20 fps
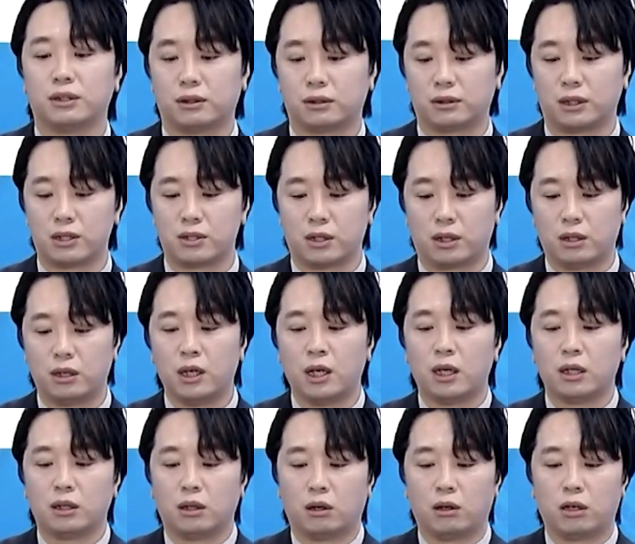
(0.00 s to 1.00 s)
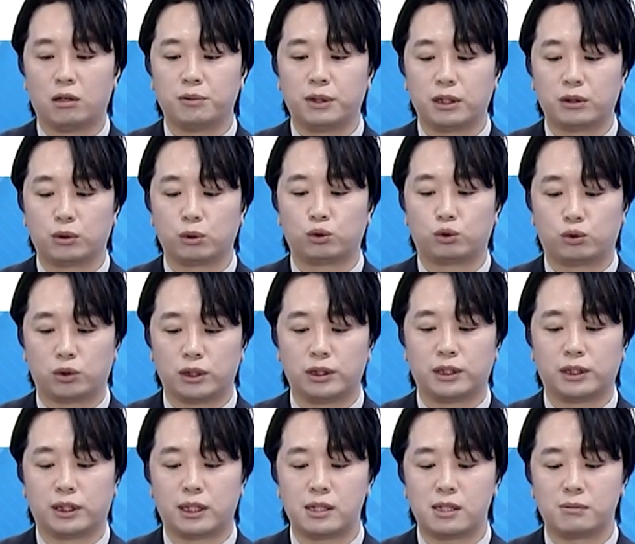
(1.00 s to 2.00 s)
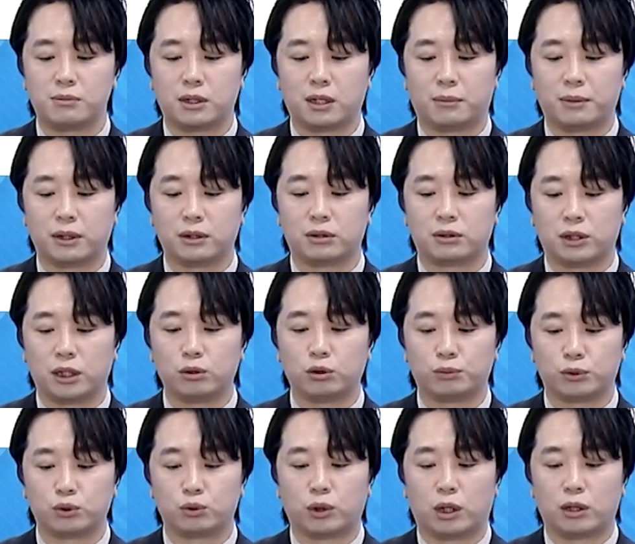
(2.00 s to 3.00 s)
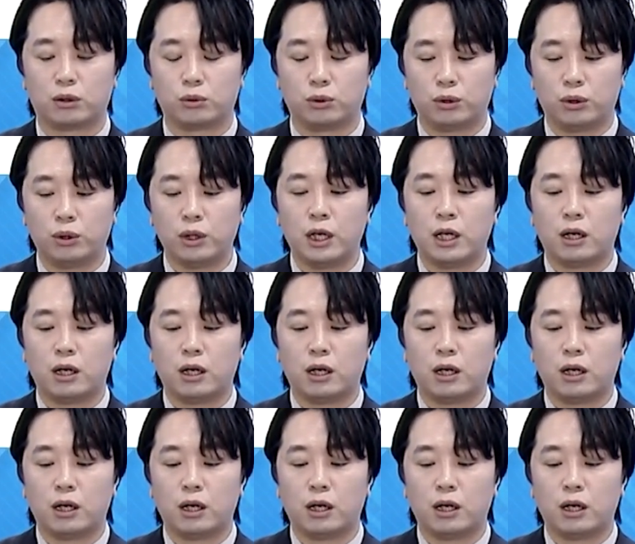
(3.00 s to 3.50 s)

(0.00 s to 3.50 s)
그래서 영업이익도 줄어들긴 했습니다만 그래도 불구하고